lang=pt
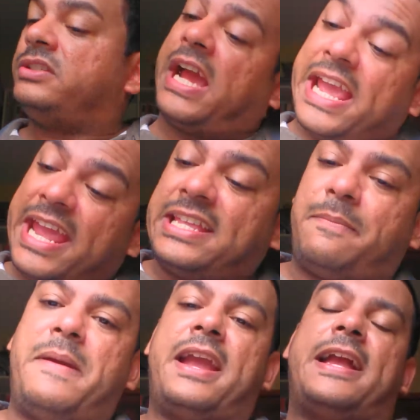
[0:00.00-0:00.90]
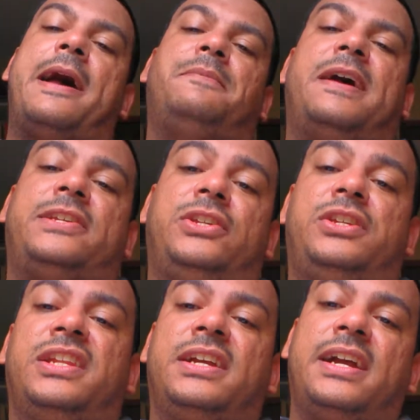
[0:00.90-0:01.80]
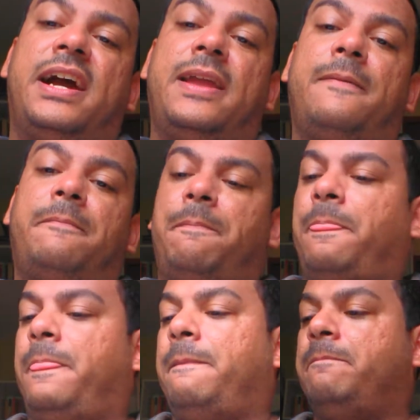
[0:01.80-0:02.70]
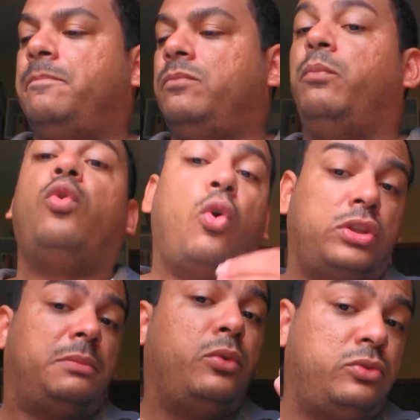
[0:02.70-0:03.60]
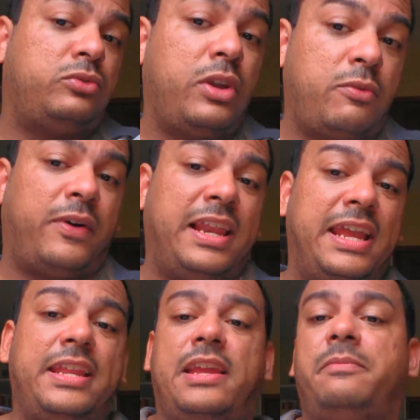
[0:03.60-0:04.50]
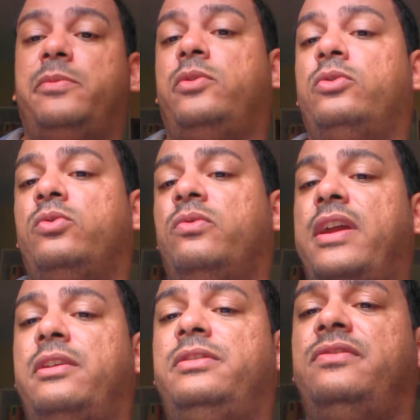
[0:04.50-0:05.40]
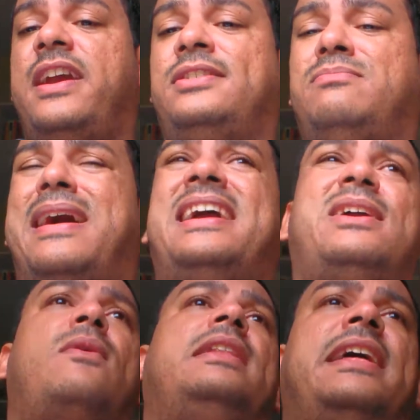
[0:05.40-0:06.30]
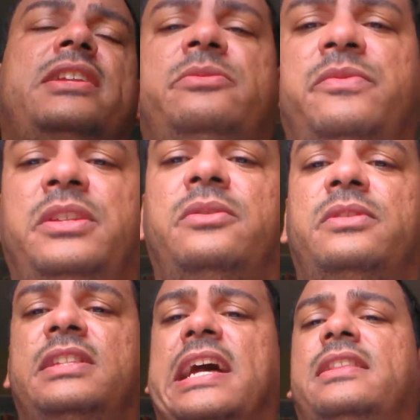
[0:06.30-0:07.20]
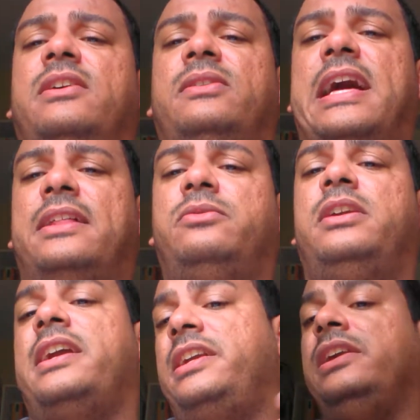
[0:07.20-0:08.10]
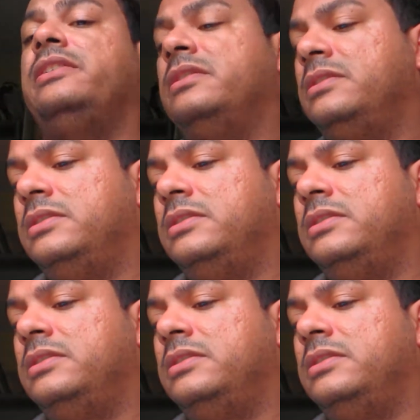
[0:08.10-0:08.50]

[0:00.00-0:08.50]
Já em renda per capita, a Argentina ganha por conta muito do que eu falei, né? Porque os governos investem mais na qualidade de vida do cidadão lá do que aqui.